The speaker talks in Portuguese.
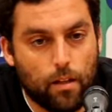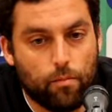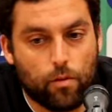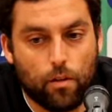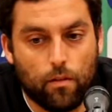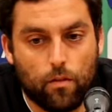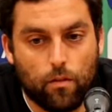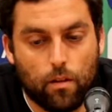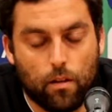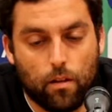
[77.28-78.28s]
E,
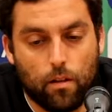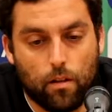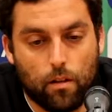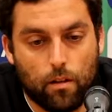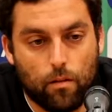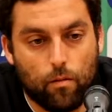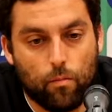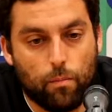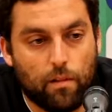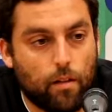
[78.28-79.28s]
portanto, hum,
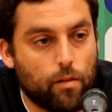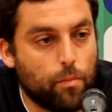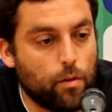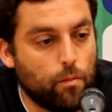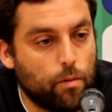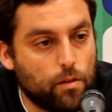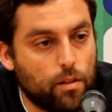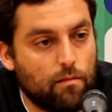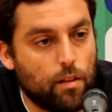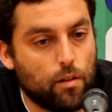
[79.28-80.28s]
uma palavra para os
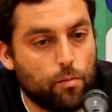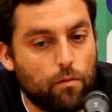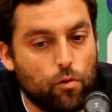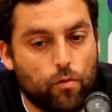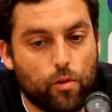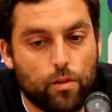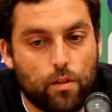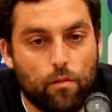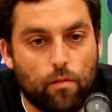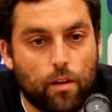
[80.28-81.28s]
atletas pelo esforço
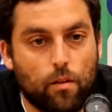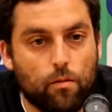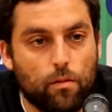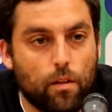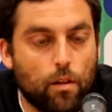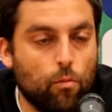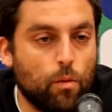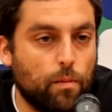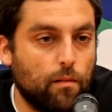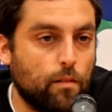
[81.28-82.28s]
que tiveram e
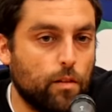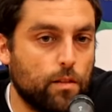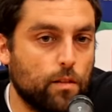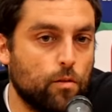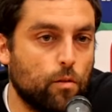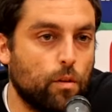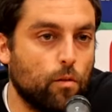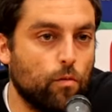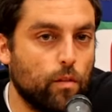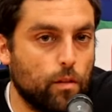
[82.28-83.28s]
uma palavra, sem sombra
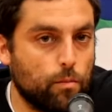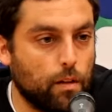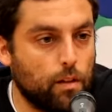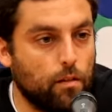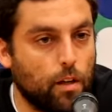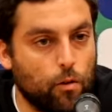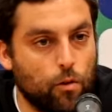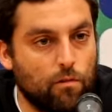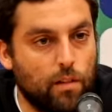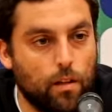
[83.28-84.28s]
de dúvidas, para aquilo que é a
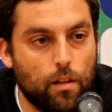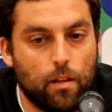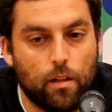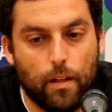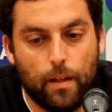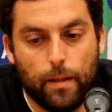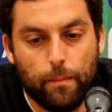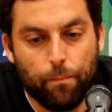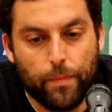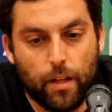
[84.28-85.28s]
União de Leiria
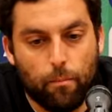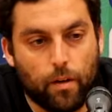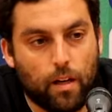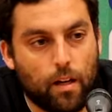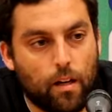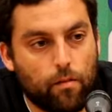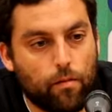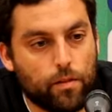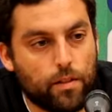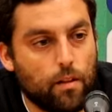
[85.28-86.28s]
e para a
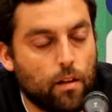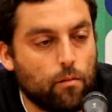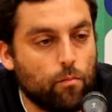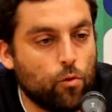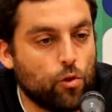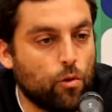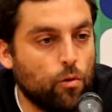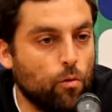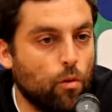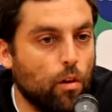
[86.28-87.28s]
vivacidade que
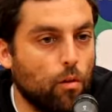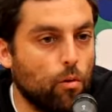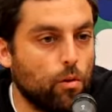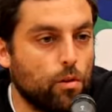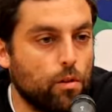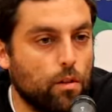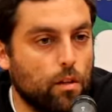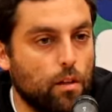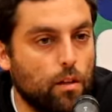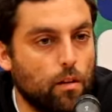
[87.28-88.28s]
demonstrou no dia de hoje,
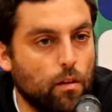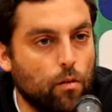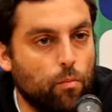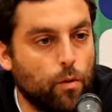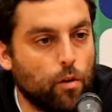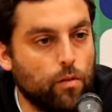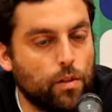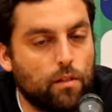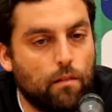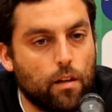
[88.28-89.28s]
uh, dando
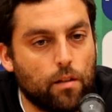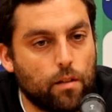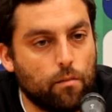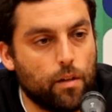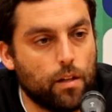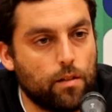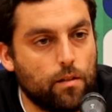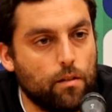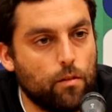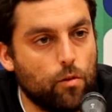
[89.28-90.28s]
provas claras que
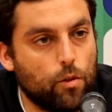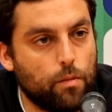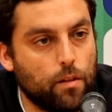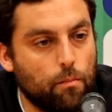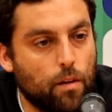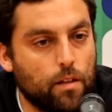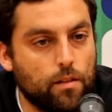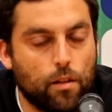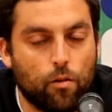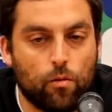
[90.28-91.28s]
merece outros
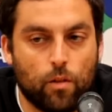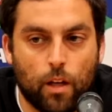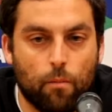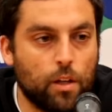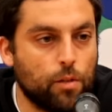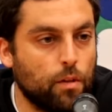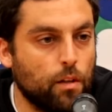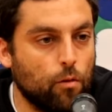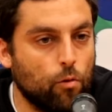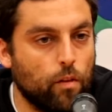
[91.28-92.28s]
patamares e que eu não tenho a mais
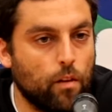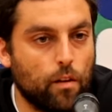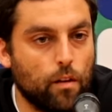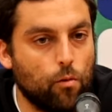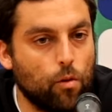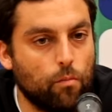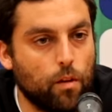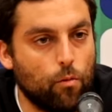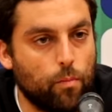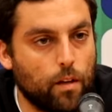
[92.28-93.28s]
pequena dúvida que a curto e
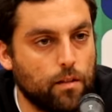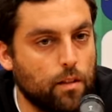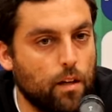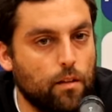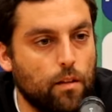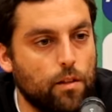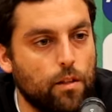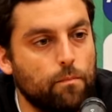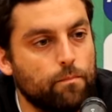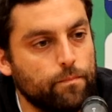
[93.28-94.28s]
médio prazo irá
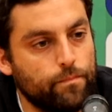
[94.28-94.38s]
atingir.